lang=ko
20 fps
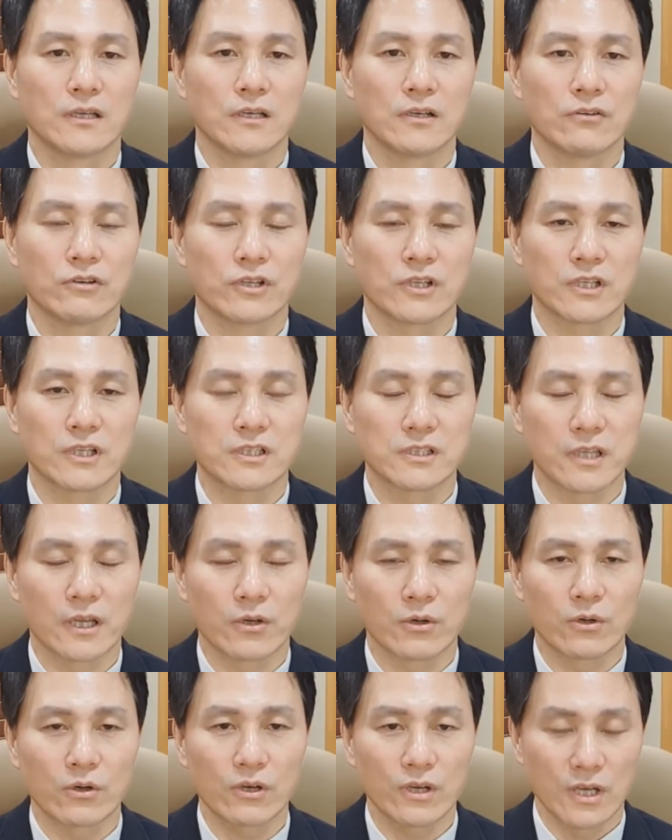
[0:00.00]
우리는
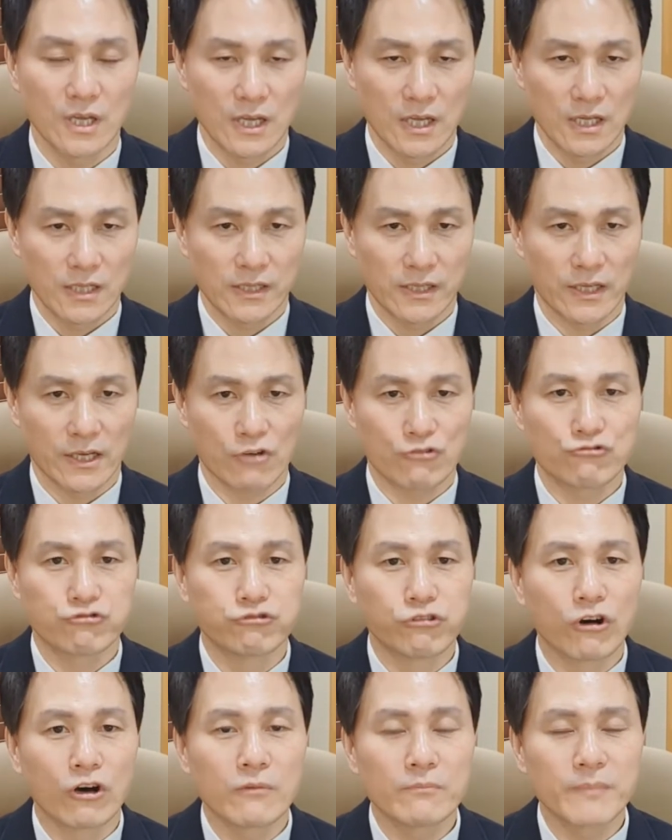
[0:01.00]
그대로 내가
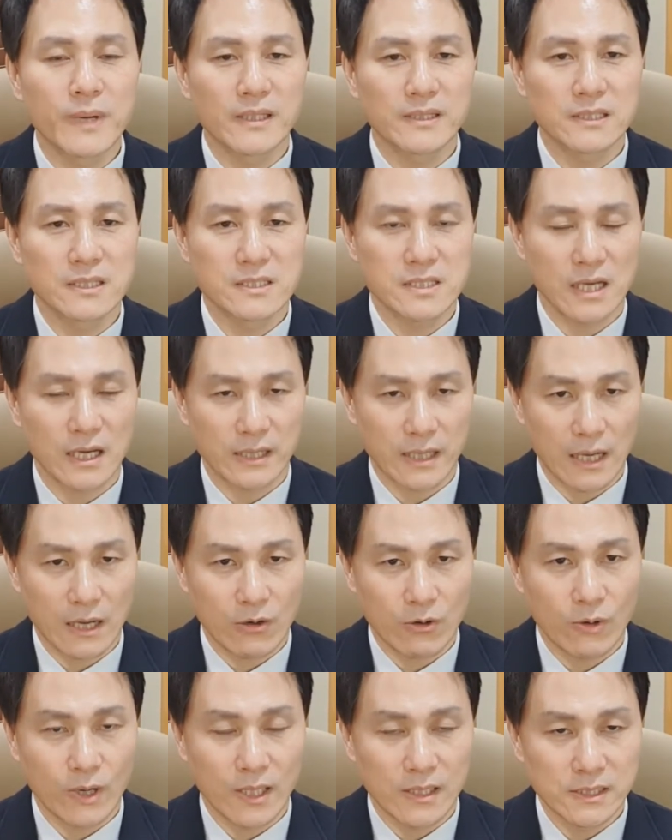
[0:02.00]
구원받은
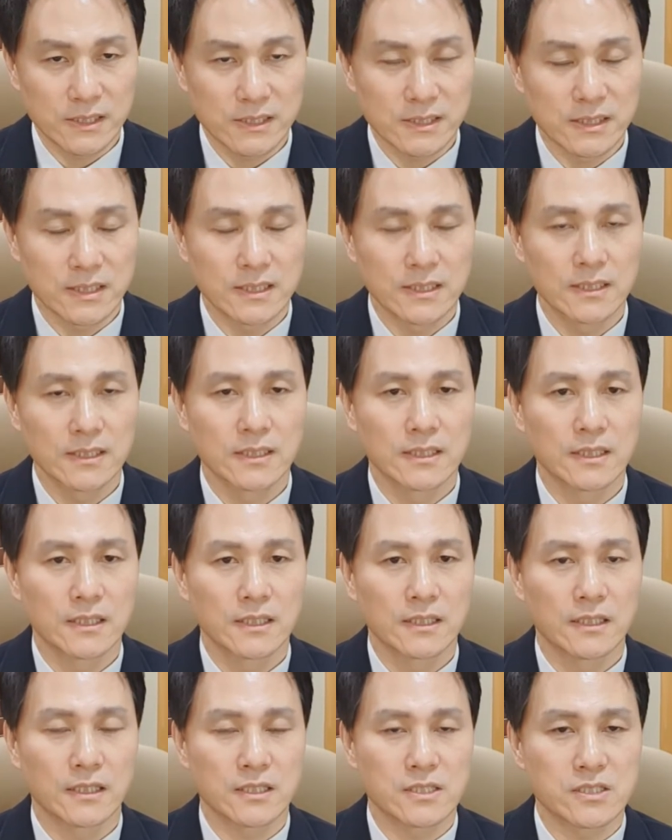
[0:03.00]
자라고 하는
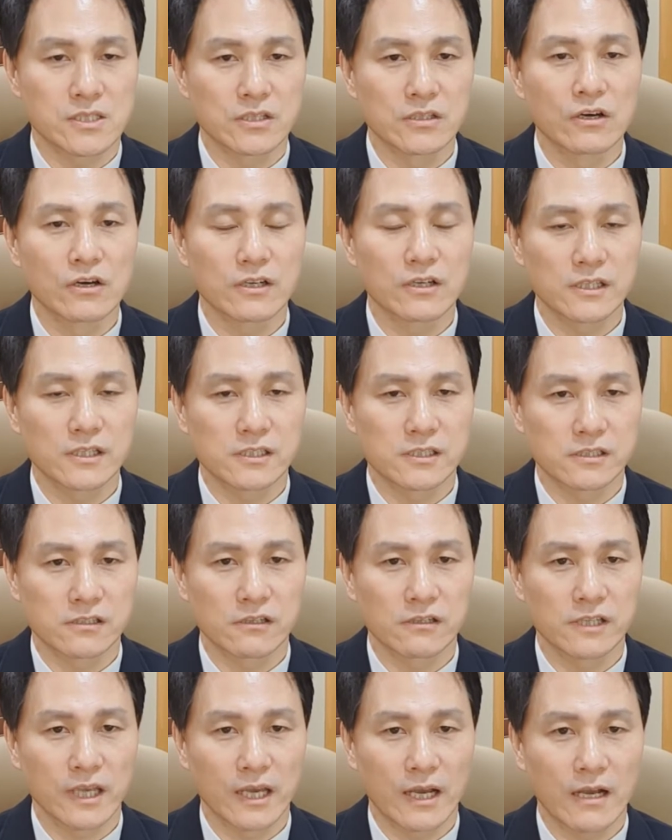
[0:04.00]
증거를
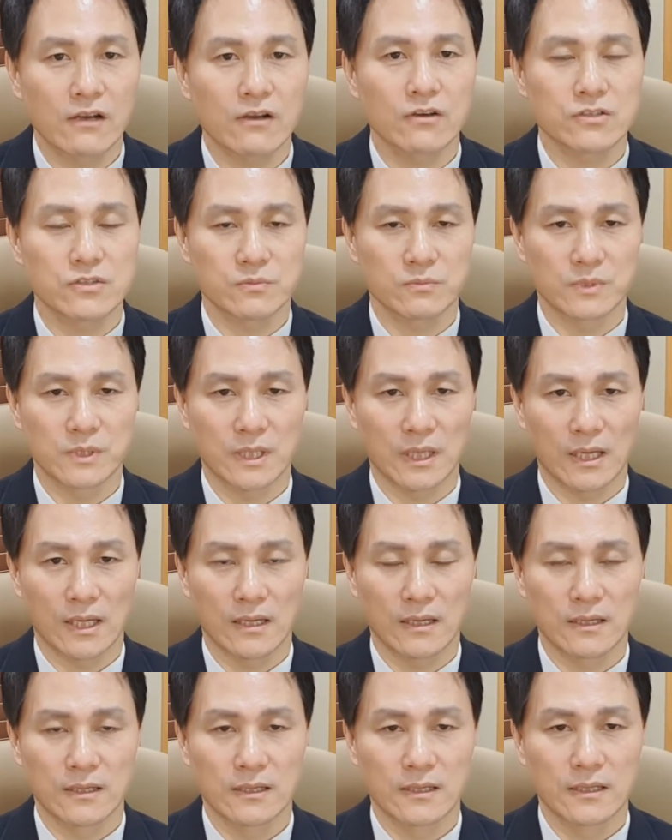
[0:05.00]
드러내야 할 것입니다.
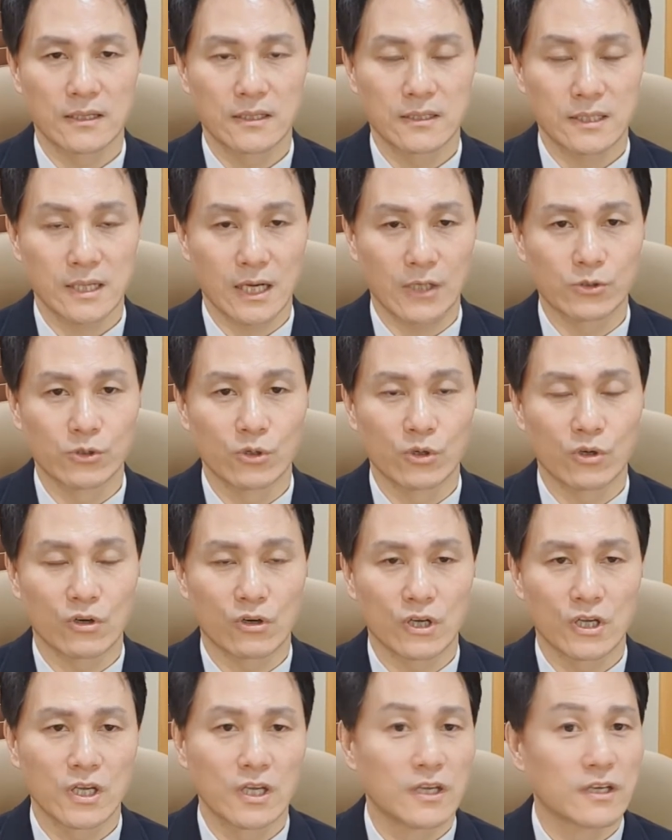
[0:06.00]

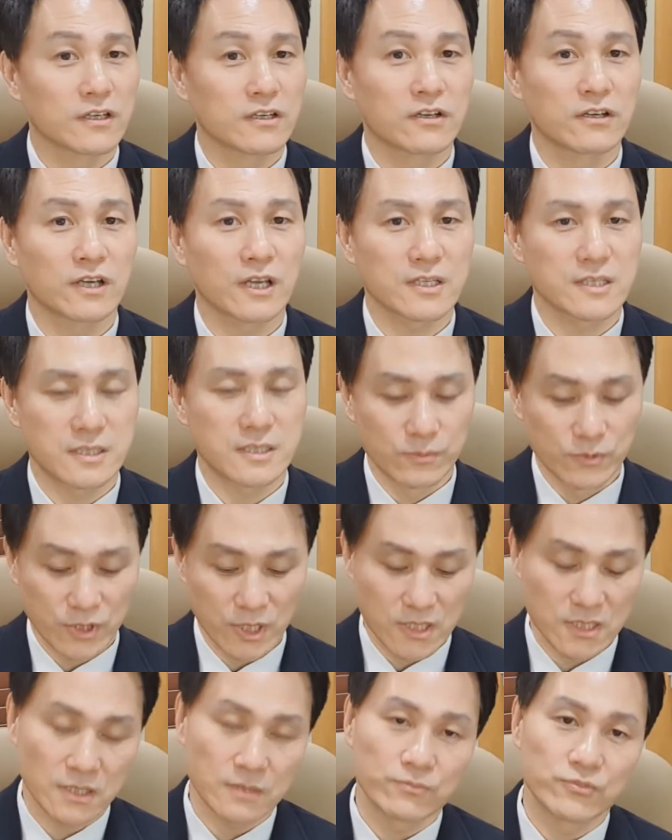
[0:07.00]
간혹 그렇게
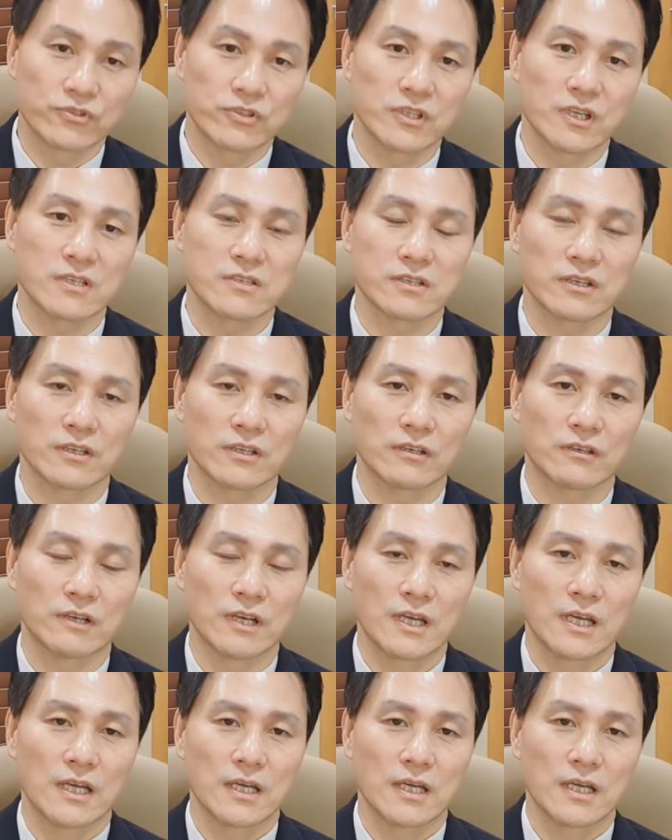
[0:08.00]
질문하시는 분들이 있어요.